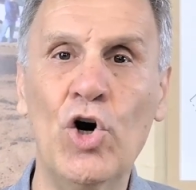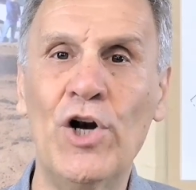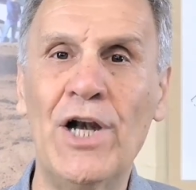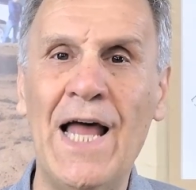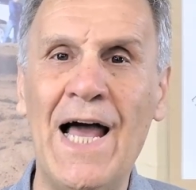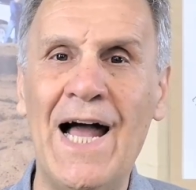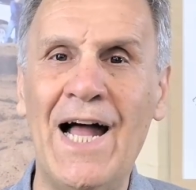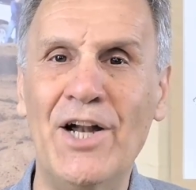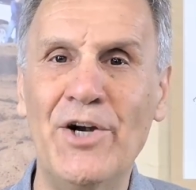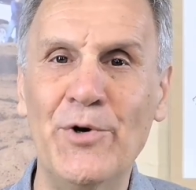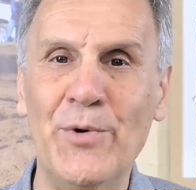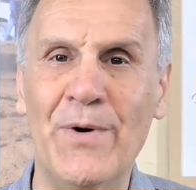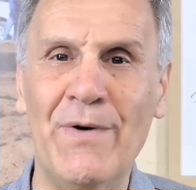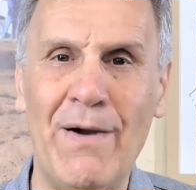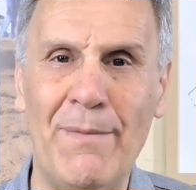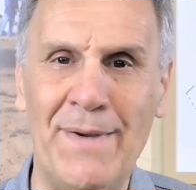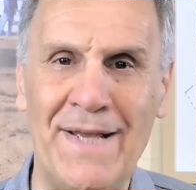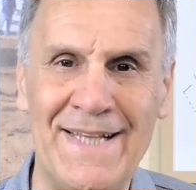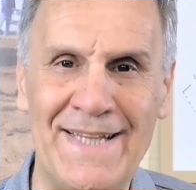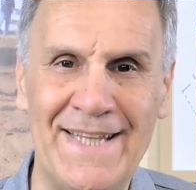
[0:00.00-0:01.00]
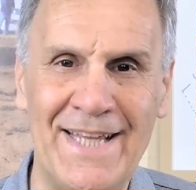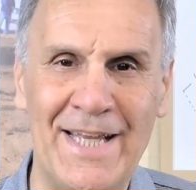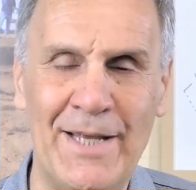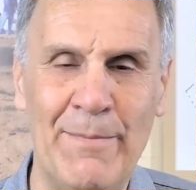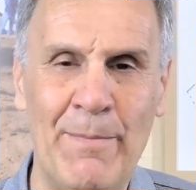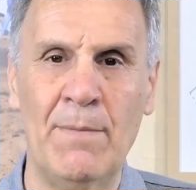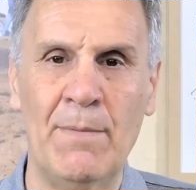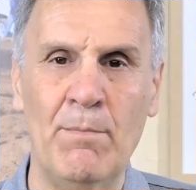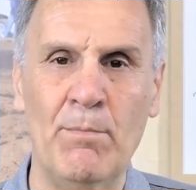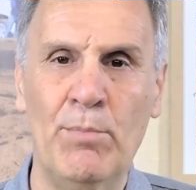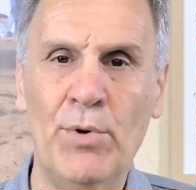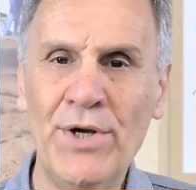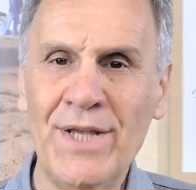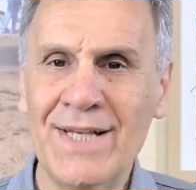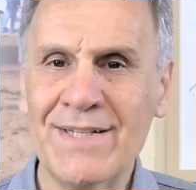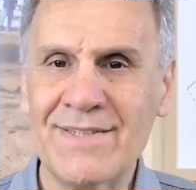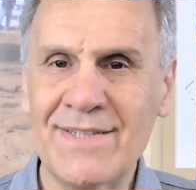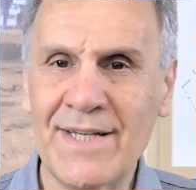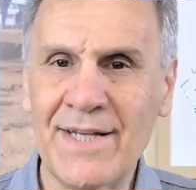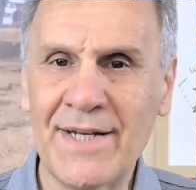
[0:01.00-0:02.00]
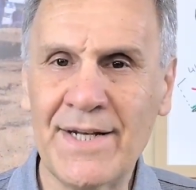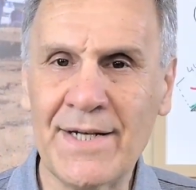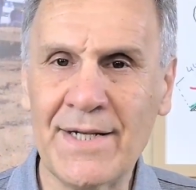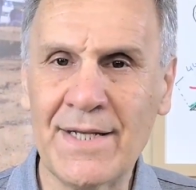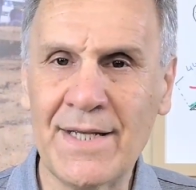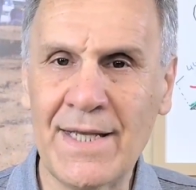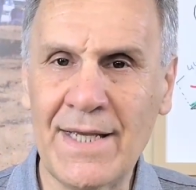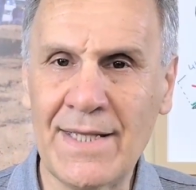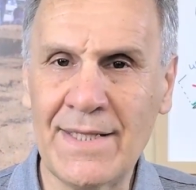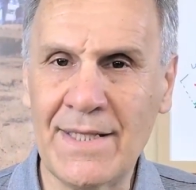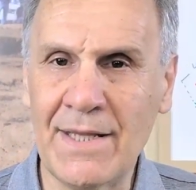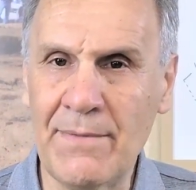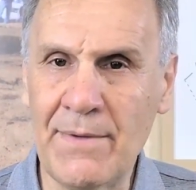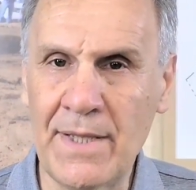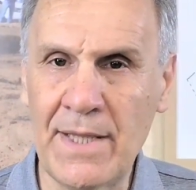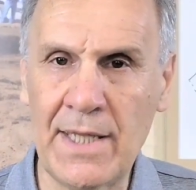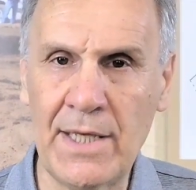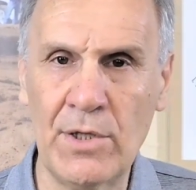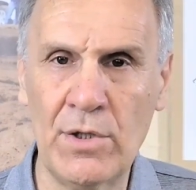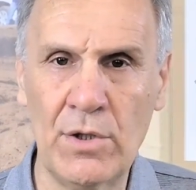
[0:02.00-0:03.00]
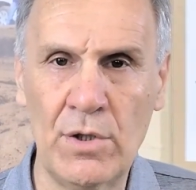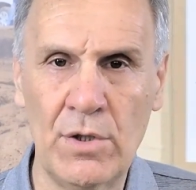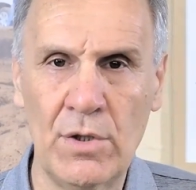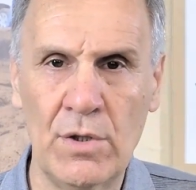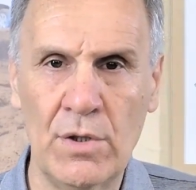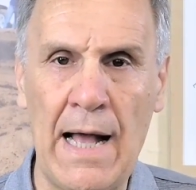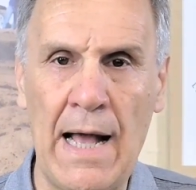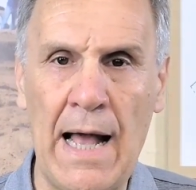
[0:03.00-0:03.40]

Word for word: Hola nuevamente. Voy a hacer este video